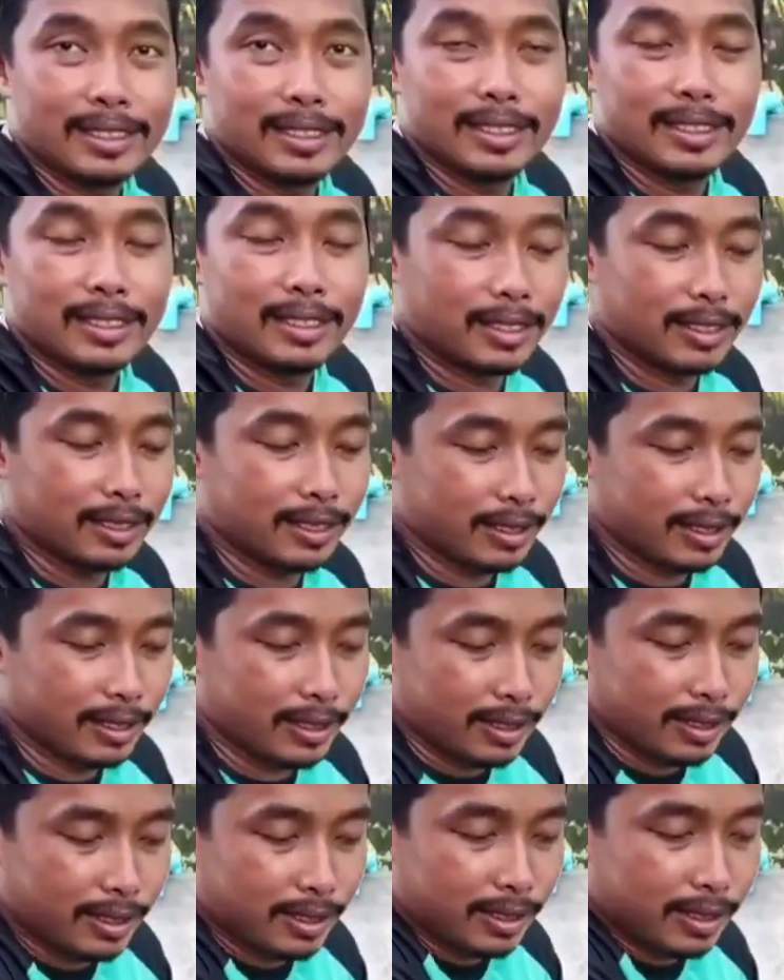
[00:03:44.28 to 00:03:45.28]
สุดราคา
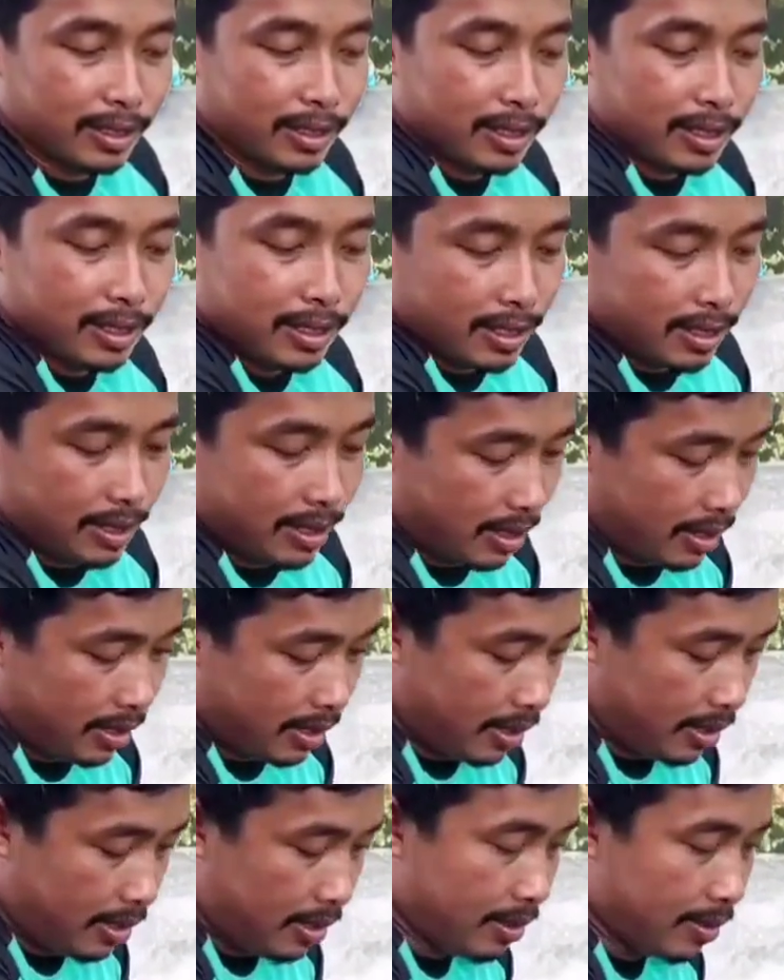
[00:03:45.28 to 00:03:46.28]
ตัวละ3บา
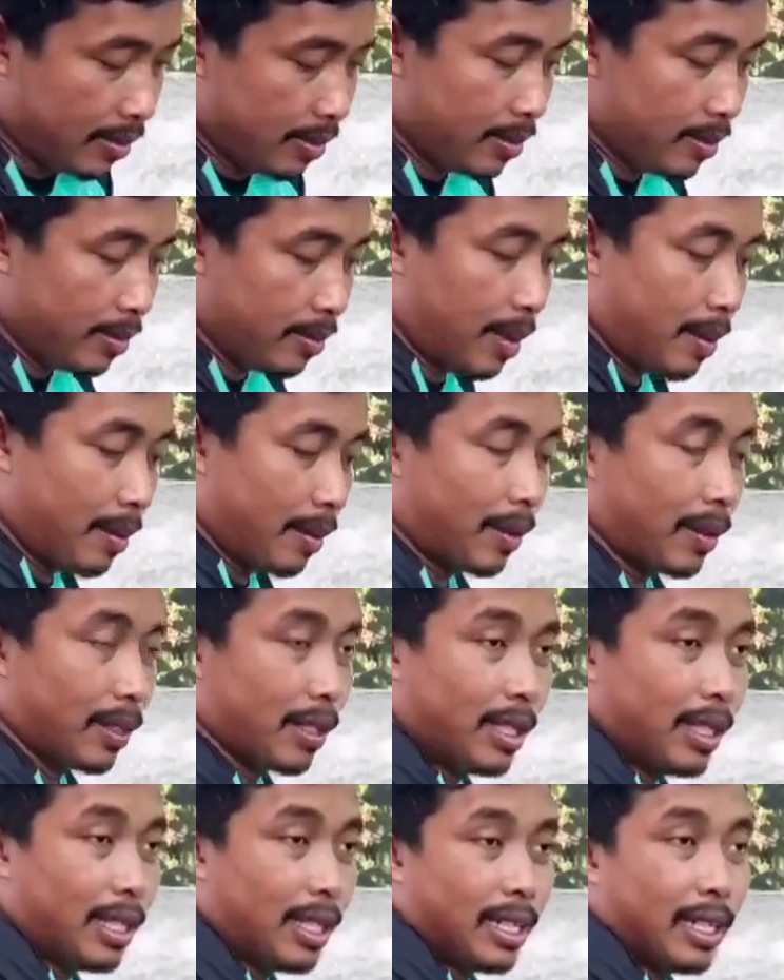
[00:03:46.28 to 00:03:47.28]
ท50 สตางค์ค่ะ
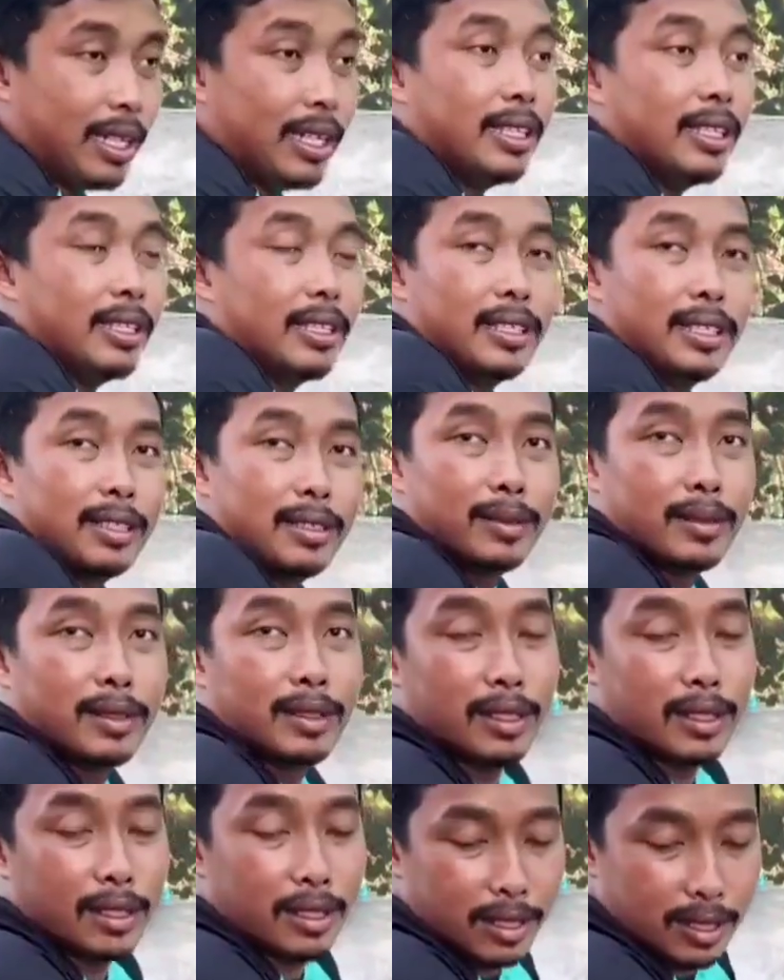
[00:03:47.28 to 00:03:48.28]

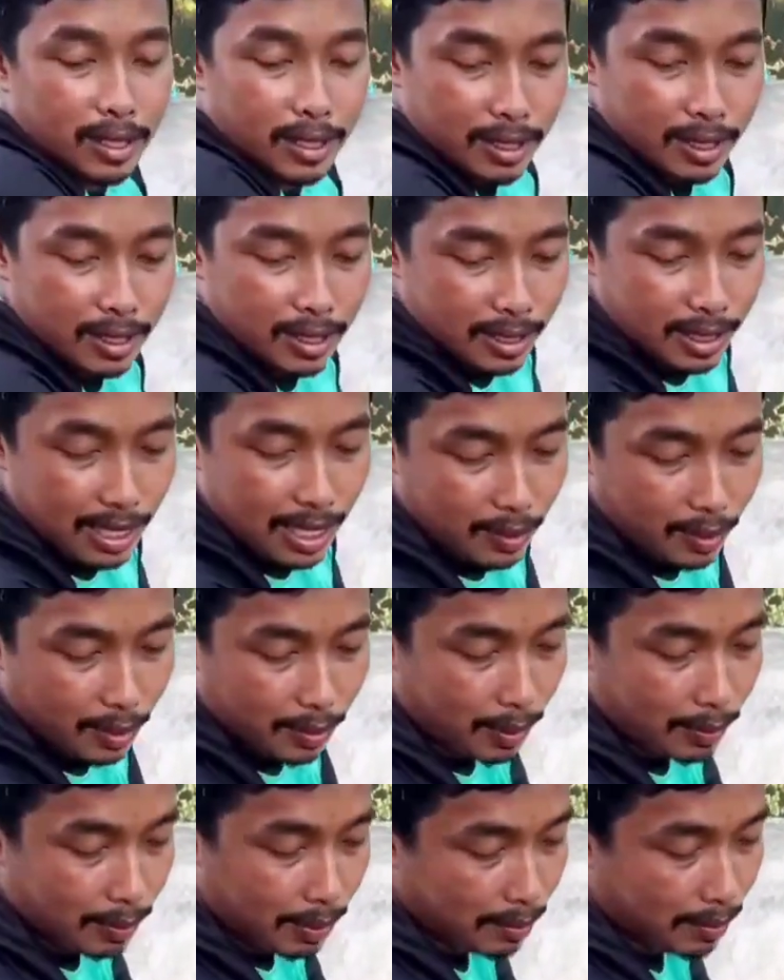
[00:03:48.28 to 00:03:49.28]
โดยลูกฟาร์มนำไป
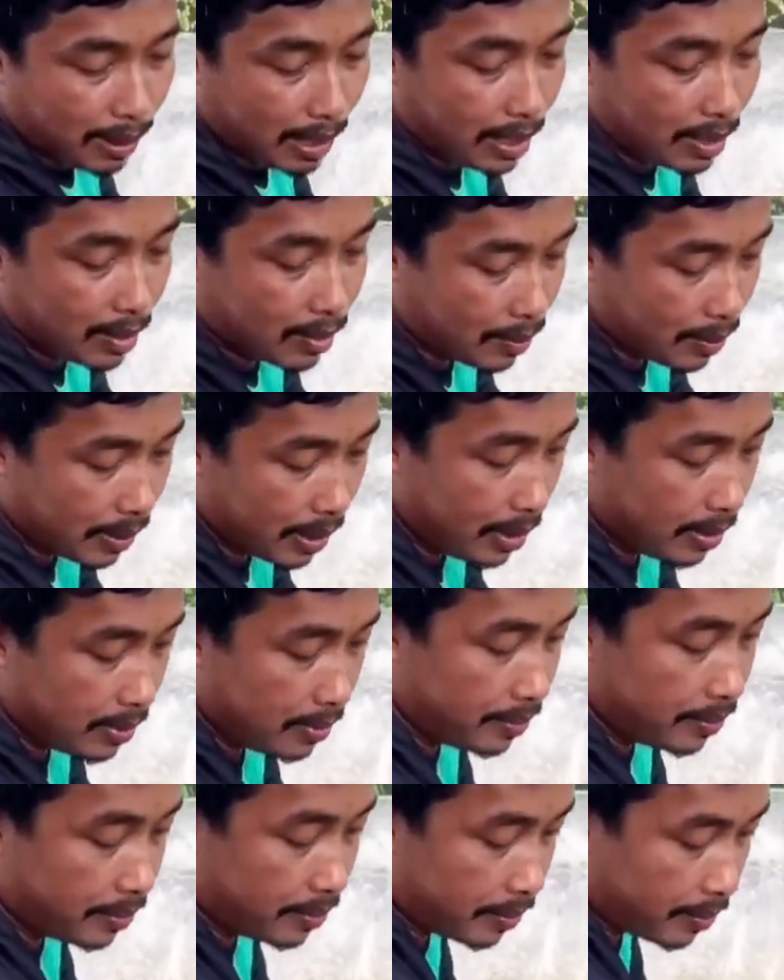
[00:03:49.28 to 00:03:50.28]
เลี้ยงต่อประมาณ 3 เดื
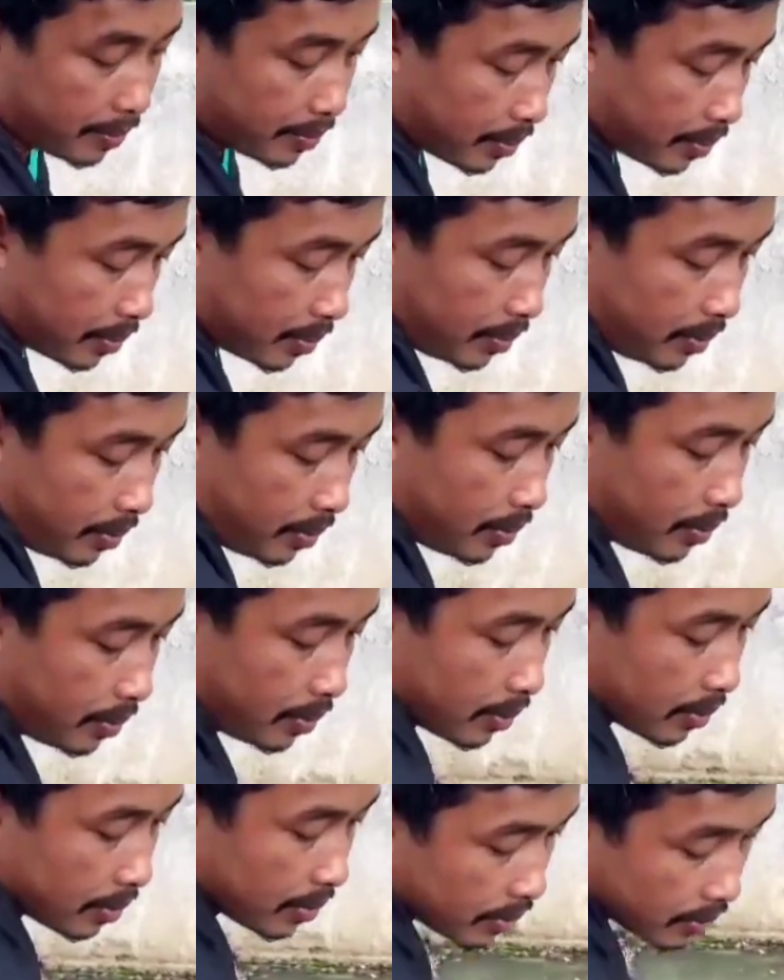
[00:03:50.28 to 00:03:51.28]
อนก็จับขายได้
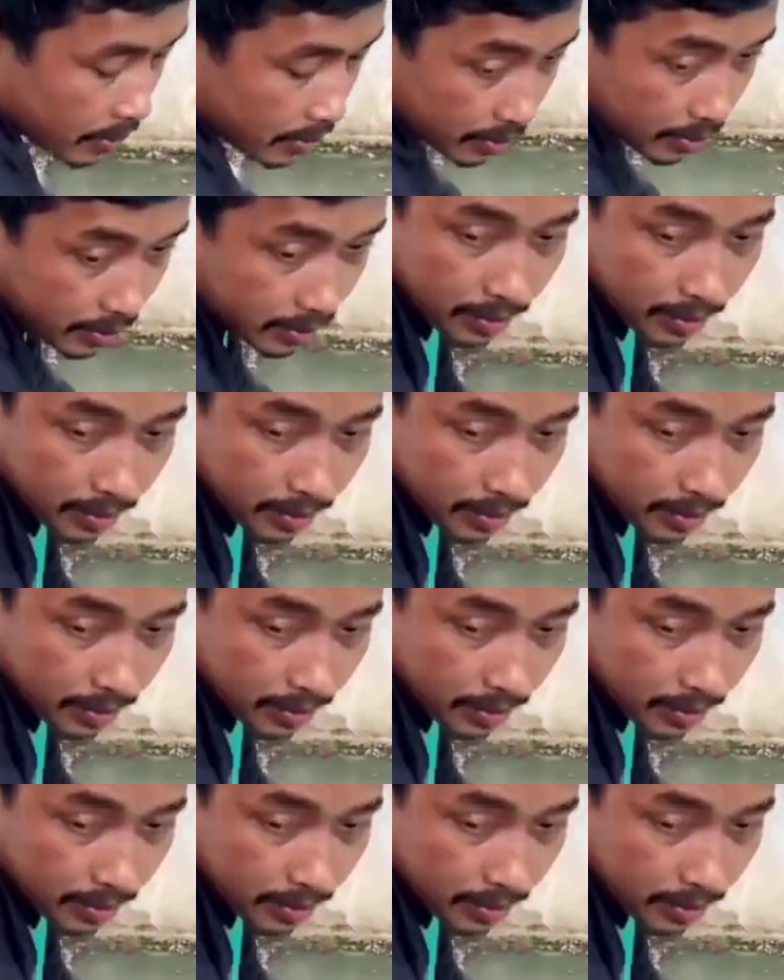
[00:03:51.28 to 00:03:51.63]
นะคะ